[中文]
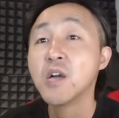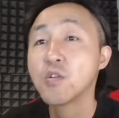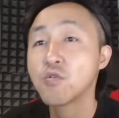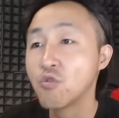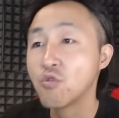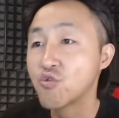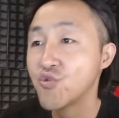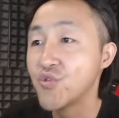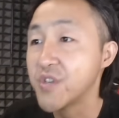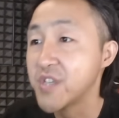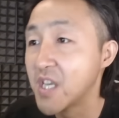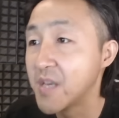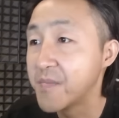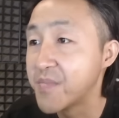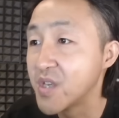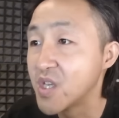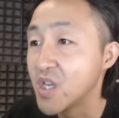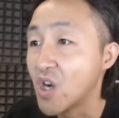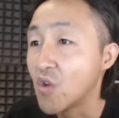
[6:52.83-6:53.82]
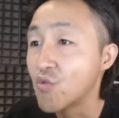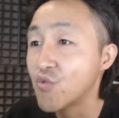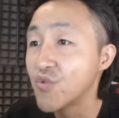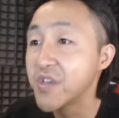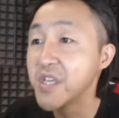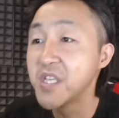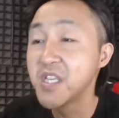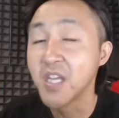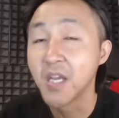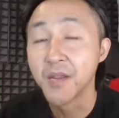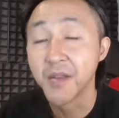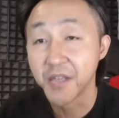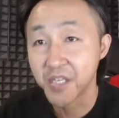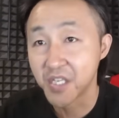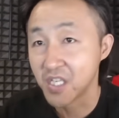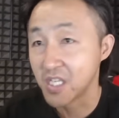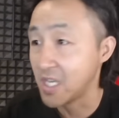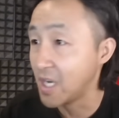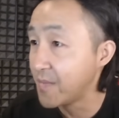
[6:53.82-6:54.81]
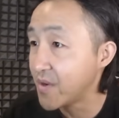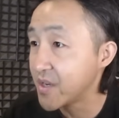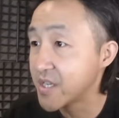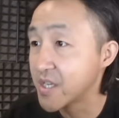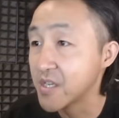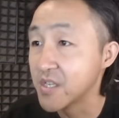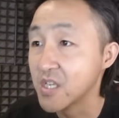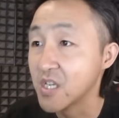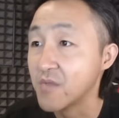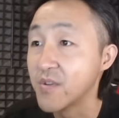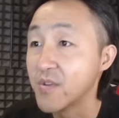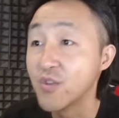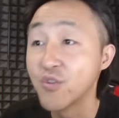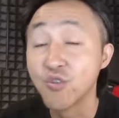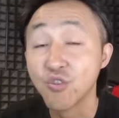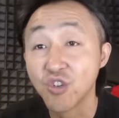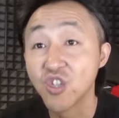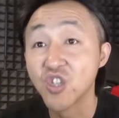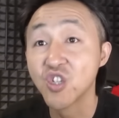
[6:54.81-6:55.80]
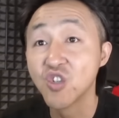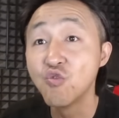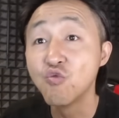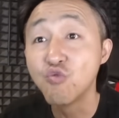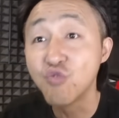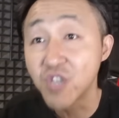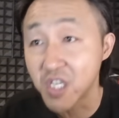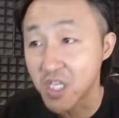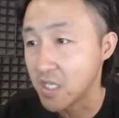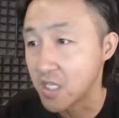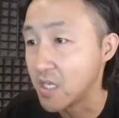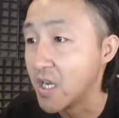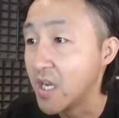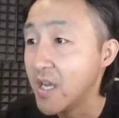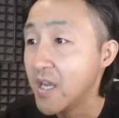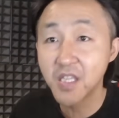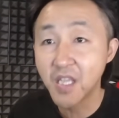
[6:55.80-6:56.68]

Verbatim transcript: 做出一些比较危险的胁迫性行为就有十五起。